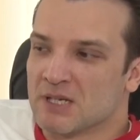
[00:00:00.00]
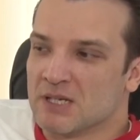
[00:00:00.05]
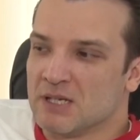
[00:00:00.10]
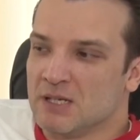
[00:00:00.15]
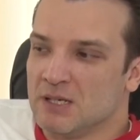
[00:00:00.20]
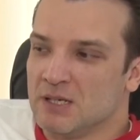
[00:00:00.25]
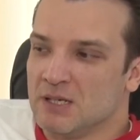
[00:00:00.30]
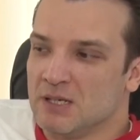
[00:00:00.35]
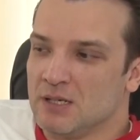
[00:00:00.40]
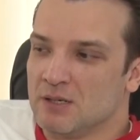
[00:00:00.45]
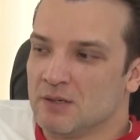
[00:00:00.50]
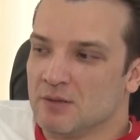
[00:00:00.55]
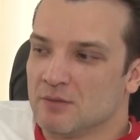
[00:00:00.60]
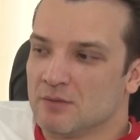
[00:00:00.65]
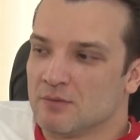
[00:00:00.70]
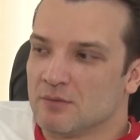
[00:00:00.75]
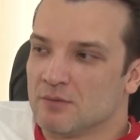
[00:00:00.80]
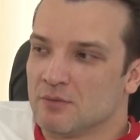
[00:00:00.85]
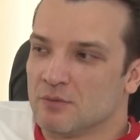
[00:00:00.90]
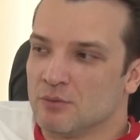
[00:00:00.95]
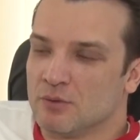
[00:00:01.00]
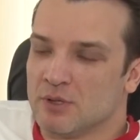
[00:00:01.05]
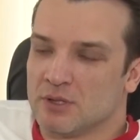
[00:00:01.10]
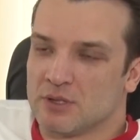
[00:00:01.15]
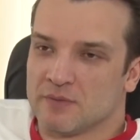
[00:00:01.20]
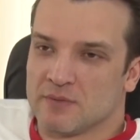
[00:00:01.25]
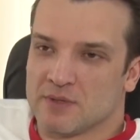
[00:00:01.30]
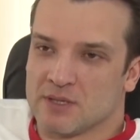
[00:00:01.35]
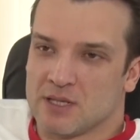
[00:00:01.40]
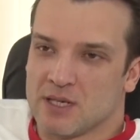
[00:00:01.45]
И у
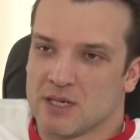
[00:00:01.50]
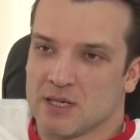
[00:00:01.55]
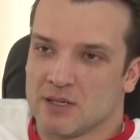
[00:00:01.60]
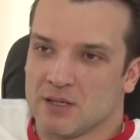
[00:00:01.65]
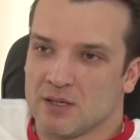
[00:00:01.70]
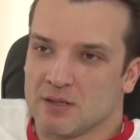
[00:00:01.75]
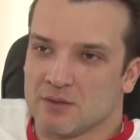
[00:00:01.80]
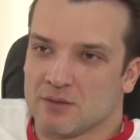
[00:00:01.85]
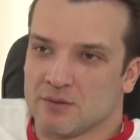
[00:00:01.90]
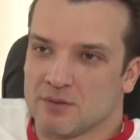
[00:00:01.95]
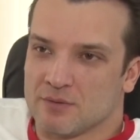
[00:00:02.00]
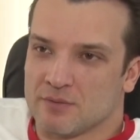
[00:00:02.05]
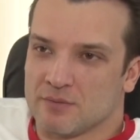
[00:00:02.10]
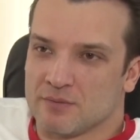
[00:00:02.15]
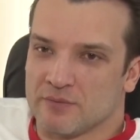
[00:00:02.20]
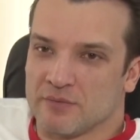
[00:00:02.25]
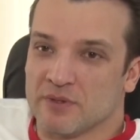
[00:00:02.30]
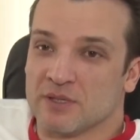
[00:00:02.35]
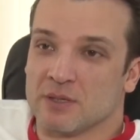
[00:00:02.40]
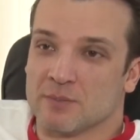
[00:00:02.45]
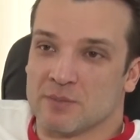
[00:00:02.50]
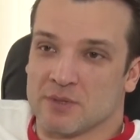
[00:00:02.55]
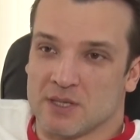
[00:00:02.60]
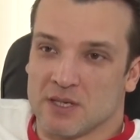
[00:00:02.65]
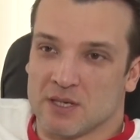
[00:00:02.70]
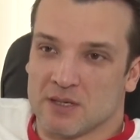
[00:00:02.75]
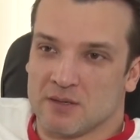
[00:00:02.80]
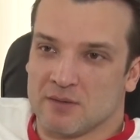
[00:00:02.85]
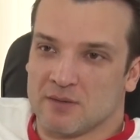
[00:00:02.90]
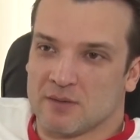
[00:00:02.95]
этого здания, то есть в этом
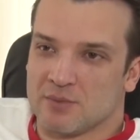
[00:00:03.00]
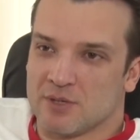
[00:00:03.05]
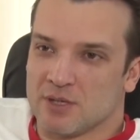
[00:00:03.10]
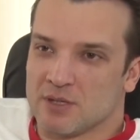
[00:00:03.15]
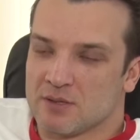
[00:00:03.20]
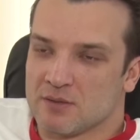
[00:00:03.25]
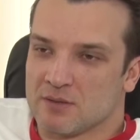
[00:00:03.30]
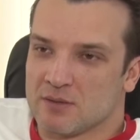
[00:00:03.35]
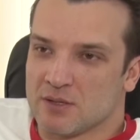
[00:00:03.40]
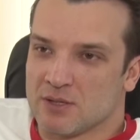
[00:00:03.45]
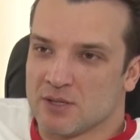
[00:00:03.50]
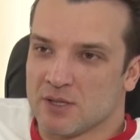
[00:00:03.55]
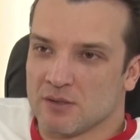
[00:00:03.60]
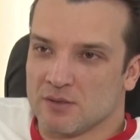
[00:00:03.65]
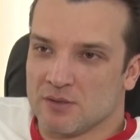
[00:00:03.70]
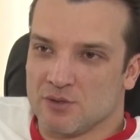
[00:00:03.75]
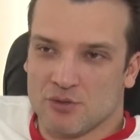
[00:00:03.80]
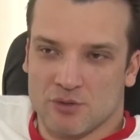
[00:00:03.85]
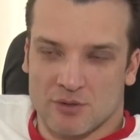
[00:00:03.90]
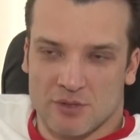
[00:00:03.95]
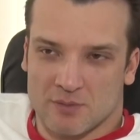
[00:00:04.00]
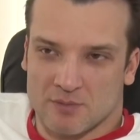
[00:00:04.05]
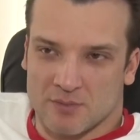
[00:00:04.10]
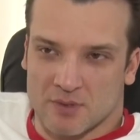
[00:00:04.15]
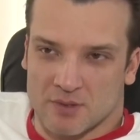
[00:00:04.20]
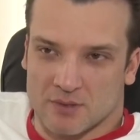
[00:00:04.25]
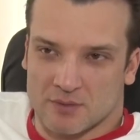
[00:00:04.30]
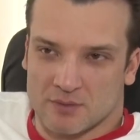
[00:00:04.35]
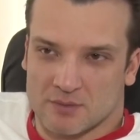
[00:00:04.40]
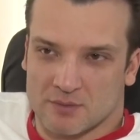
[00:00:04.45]
здании вообще сначала ничего не
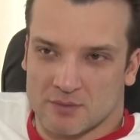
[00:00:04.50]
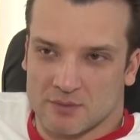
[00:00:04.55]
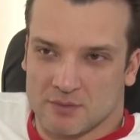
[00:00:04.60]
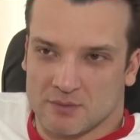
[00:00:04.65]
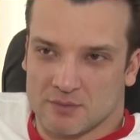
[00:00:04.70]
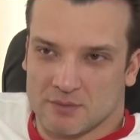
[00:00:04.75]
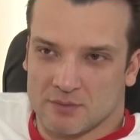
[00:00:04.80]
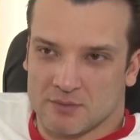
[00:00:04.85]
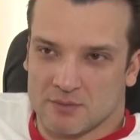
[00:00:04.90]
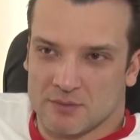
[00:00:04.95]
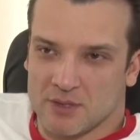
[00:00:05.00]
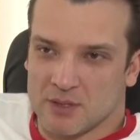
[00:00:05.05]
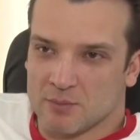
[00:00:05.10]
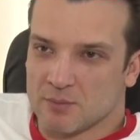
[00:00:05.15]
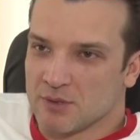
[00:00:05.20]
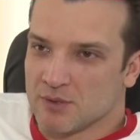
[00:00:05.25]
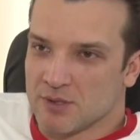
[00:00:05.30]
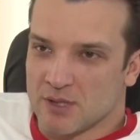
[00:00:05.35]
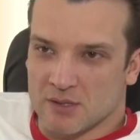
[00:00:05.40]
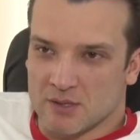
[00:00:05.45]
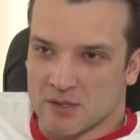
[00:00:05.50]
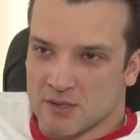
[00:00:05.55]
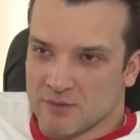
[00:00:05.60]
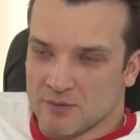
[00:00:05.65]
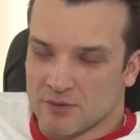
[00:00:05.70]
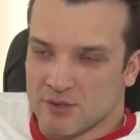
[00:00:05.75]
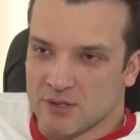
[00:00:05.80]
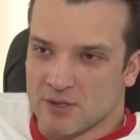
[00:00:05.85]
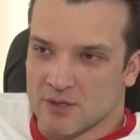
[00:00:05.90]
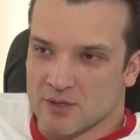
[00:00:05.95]
было. Не было ни
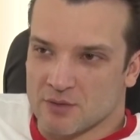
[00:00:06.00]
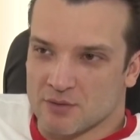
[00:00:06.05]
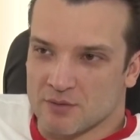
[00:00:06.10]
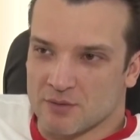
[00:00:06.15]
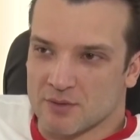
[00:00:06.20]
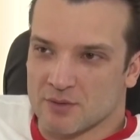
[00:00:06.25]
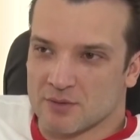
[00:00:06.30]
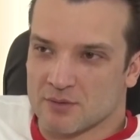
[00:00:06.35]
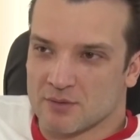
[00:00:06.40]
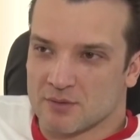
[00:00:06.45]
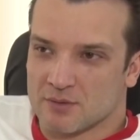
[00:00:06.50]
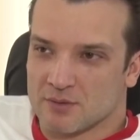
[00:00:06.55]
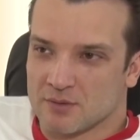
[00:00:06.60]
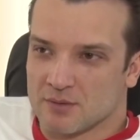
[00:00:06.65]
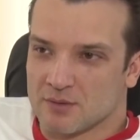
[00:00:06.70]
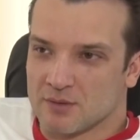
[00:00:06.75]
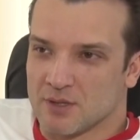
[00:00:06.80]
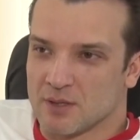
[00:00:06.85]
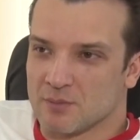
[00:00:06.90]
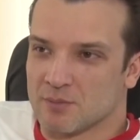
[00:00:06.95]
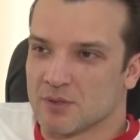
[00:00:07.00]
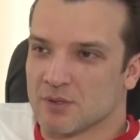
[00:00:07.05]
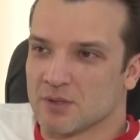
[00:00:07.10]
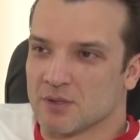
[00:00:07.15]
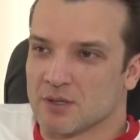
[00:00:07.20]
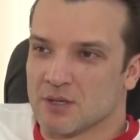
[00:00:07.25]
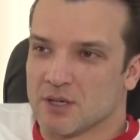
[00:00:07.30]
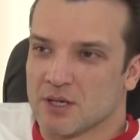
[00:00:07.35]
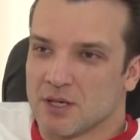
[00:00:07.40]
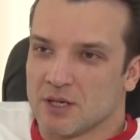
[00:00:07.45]
одного тренажера, не
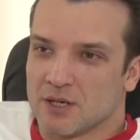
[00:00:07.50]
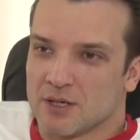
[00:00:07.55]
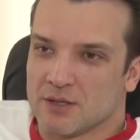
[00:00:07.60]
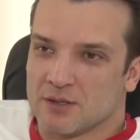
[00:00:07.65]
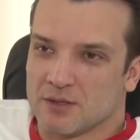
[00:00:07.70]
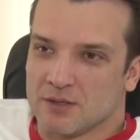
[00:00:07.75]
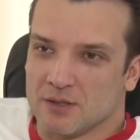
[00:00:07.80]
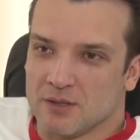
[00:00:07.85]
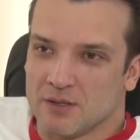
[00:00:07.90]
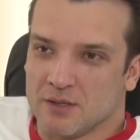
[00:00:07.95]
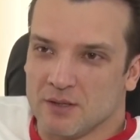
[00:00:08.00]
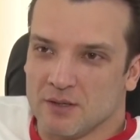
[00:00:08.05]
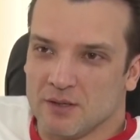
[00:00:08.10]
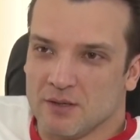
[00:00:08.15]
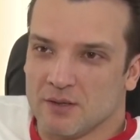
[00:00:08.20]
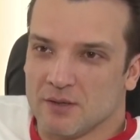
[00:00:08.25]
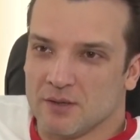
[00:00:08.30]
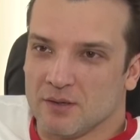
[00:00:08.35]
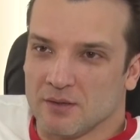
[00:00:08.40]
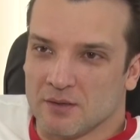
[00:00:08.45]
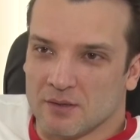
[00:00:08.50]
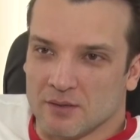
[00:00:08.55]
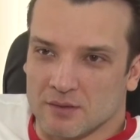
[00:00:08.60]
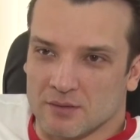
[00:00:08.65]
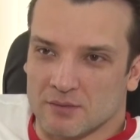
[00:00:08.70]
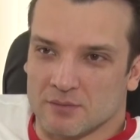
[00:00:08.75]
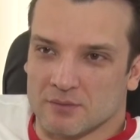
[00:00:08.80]
было ни